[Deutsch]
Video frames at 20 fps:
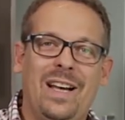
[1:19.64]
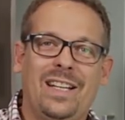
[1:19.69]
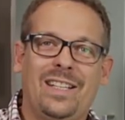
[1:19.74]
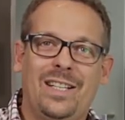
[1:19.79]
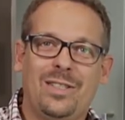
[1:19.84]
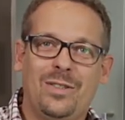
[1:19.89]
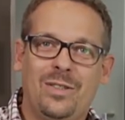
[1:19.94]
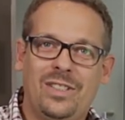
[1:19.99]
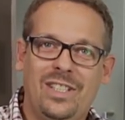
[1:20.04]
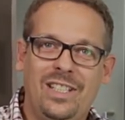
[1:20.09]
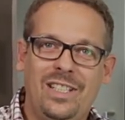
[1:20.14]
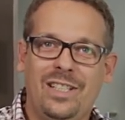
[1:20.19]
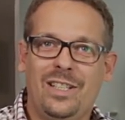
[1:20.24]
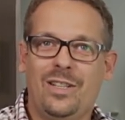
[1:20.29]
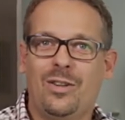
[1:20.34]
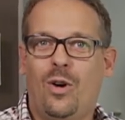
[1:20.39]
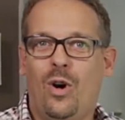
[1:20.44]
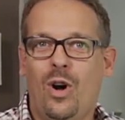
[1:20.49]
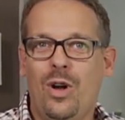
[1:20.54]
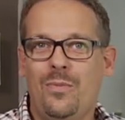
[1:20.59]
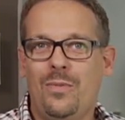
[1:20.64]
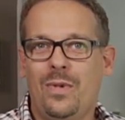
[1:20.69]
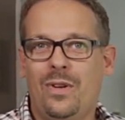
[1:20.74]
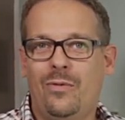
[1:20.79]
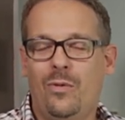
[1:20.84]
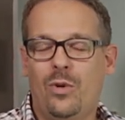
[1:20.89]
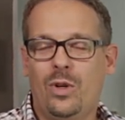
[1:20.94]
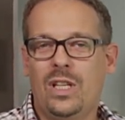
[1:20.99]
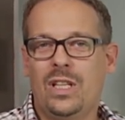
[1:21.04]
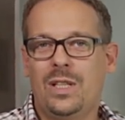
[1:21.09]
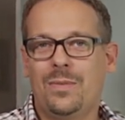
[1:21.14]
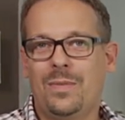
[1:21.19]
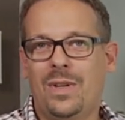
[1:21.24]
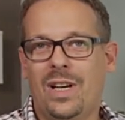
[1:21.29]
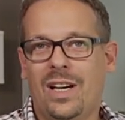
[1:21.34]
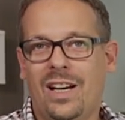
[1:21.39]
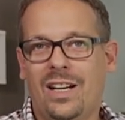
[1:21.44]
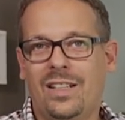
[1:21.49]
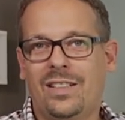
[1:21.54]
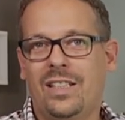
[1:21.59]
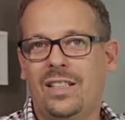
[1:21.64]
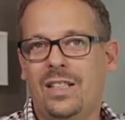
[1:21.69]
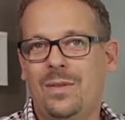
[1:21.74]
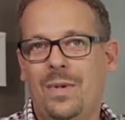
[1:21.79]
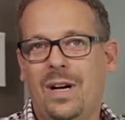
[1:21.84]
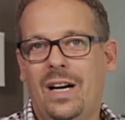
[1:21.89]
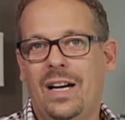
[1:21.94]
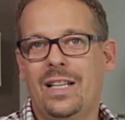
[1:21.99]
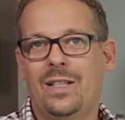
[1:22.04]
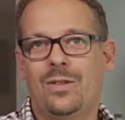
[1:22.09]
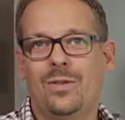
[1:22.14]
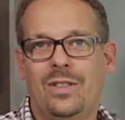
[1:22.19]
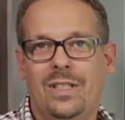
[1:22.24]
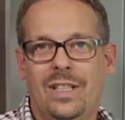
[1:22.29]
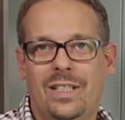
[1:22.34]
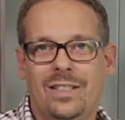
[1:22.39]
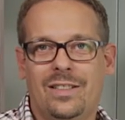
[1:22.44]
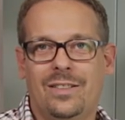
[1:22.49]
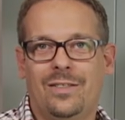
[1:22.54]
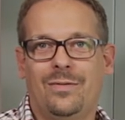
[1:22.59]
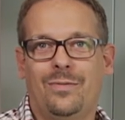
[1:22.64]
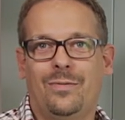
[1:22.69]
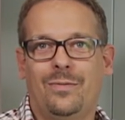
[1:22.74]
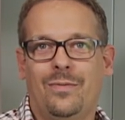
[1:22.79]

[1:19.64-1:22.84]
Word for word: macht also Sinn, in Räumen mit wohnlichem Charakter Dimmer einzusetzen.